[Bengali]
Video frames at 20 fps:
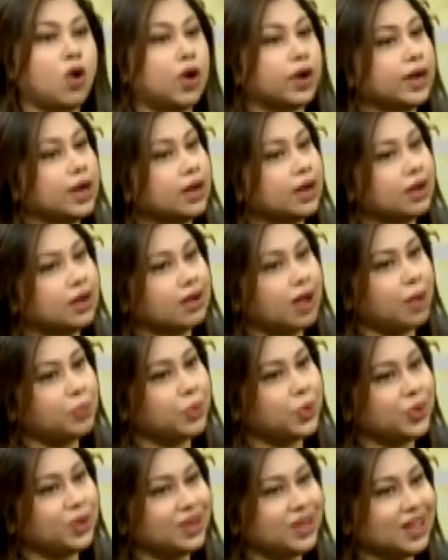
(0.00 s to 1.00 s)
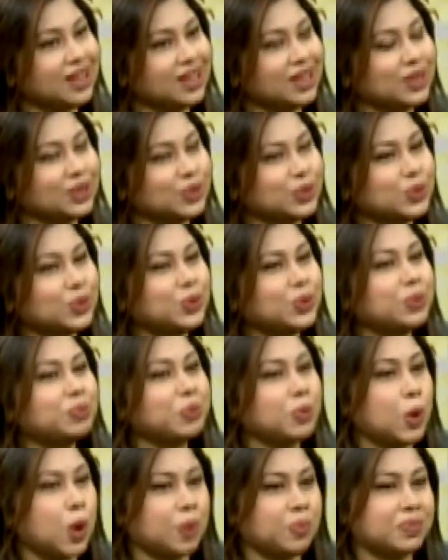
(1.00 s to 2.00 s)
ঘরের কাপড় নিয়ে কিন্তু খুব
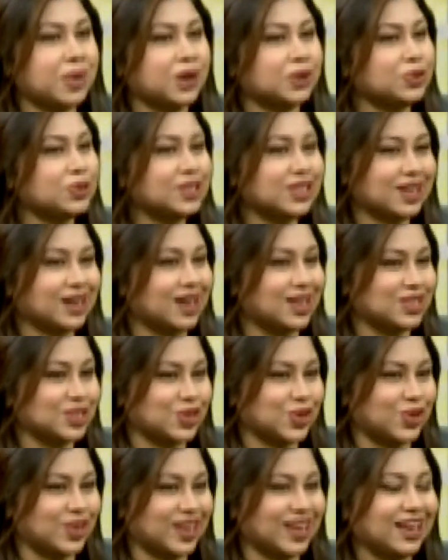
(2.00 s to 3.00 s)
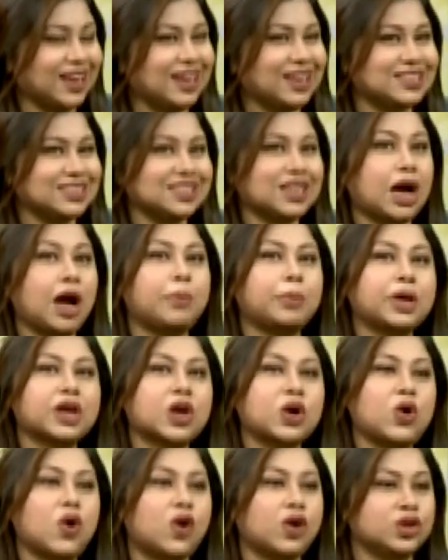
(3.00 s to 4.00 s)
কম মানুষই কাজ করে হ্যাঁ যে
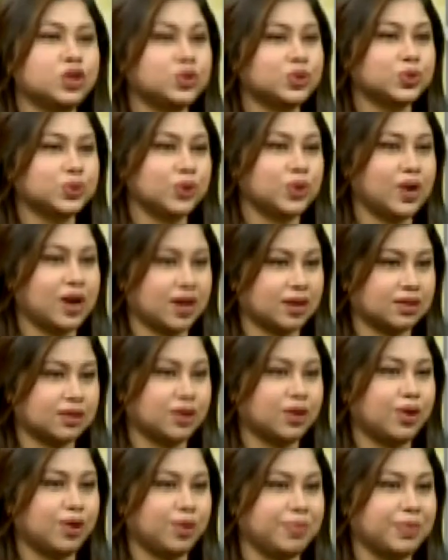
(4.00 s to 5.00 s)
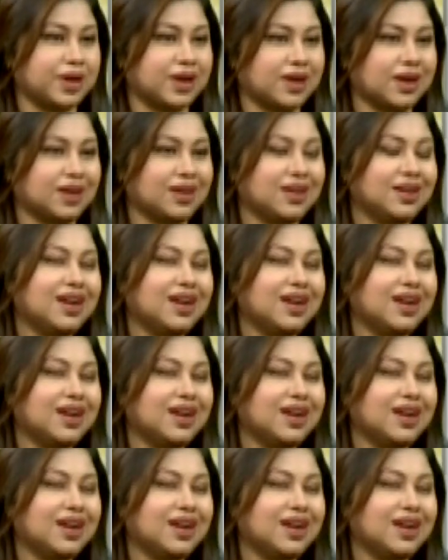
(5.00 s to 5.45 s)
আমাকে ঘরে সুন্দর লাগতে হবে হ্যাঁ